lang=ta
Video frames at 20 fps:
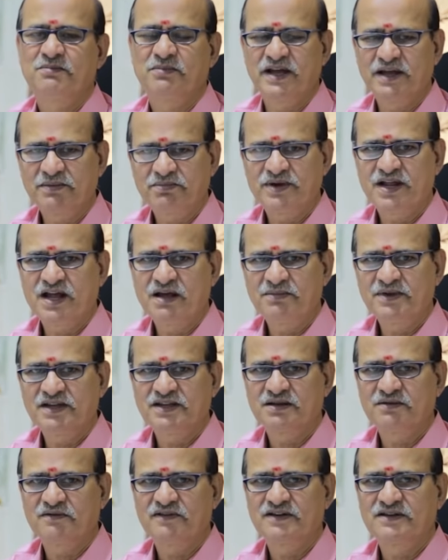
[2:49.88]
பயப்படாமல்
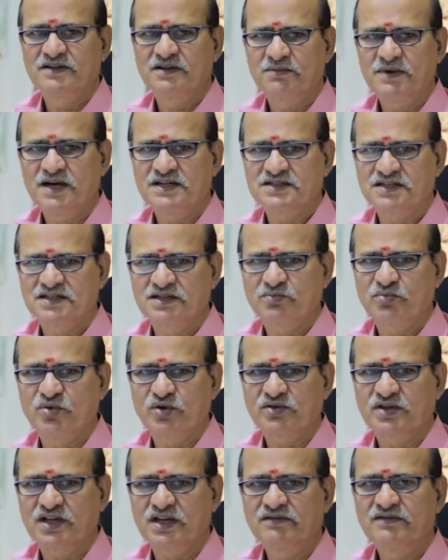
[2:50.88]
இந்த இந்த மாதத்தை
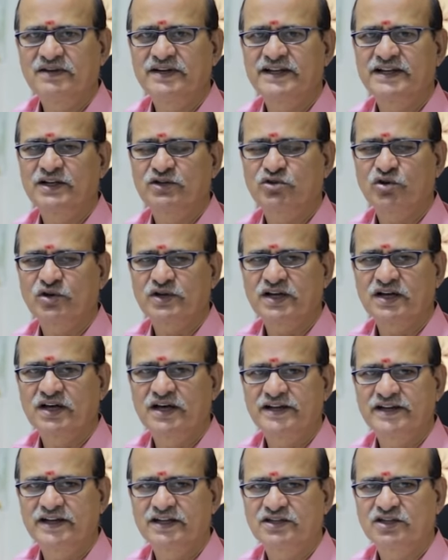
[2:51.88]
பொறுத்தளவு நீங்கள் தொட்ட
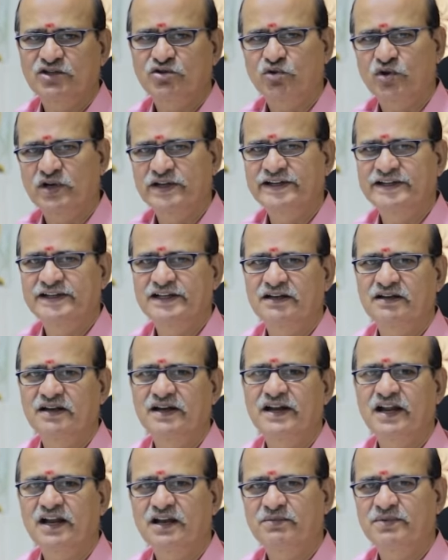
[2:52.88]
காரியத்தை
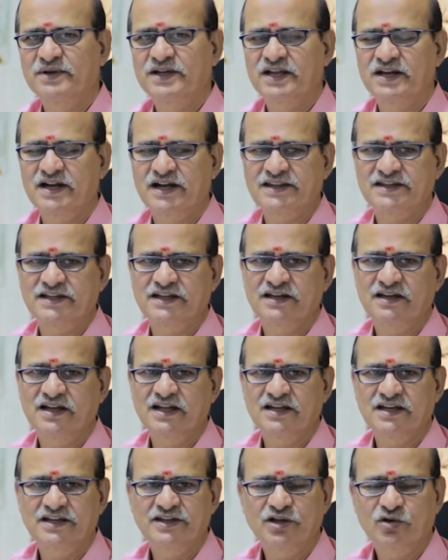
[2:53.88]
தொலைங்கிக்கலாம் நல்லபடியாக
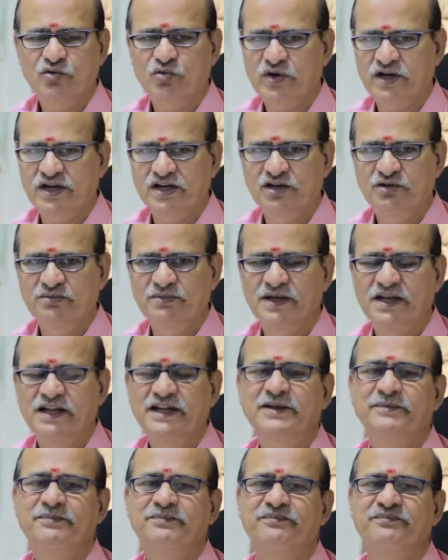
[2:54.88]
நடத்திக்கலாம் அதில் எந்த குறைகளும்
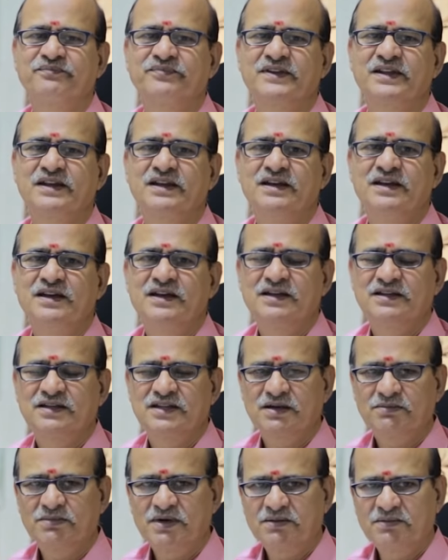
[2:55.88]
இல்லை
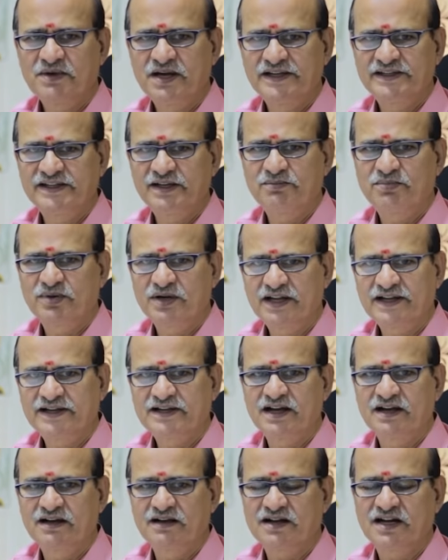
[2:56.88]
திருமணமாகி
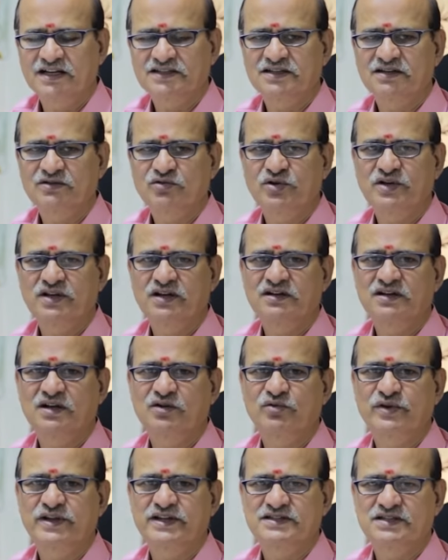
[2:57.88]
பிள்ளைக்காக காத்து
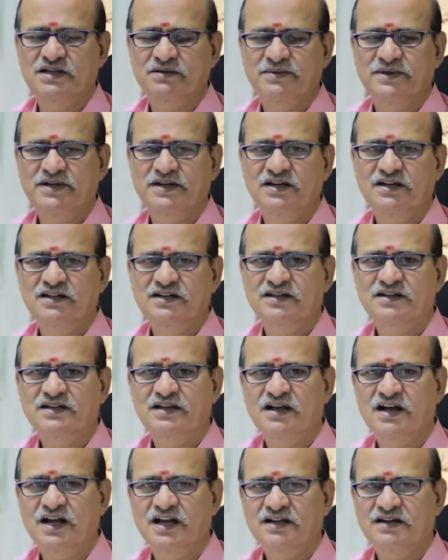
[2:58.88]
கொண்டிருக்கக்கூடிய சில பேர்களுக்கு
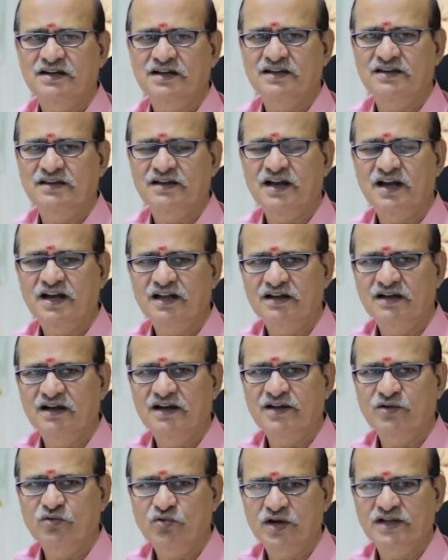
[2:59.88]
இந்த காலகட்டத்தில்
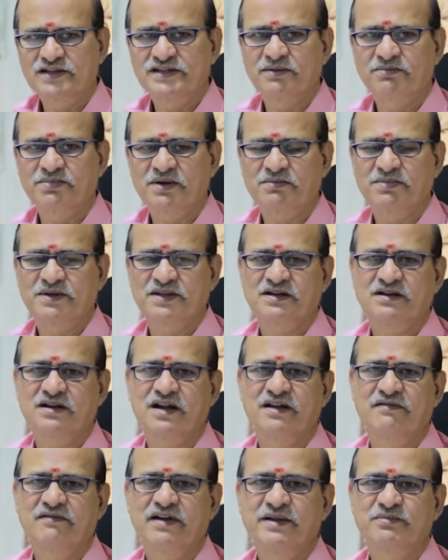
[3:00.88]
அழகான குழந்தை
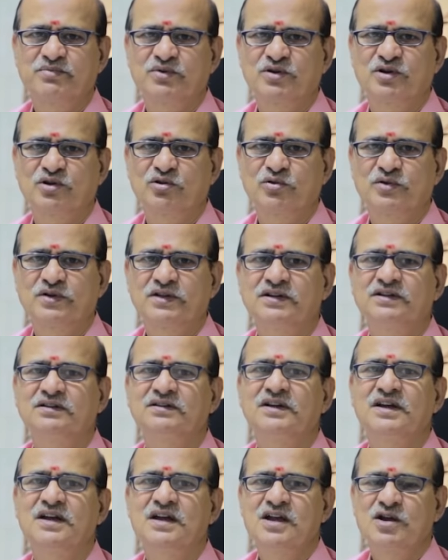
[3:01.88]
பிறப்பதற்கான வாய்ப்புகள் உண்டு
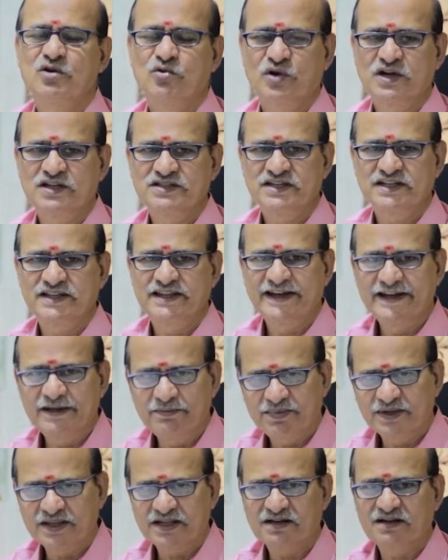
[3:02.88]
குழந்தை
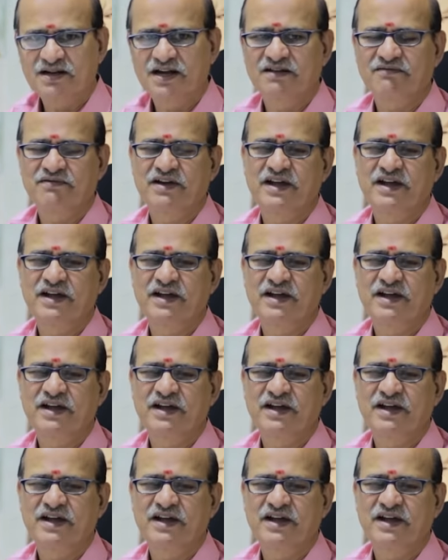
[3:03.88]
தனிப்பதற்கான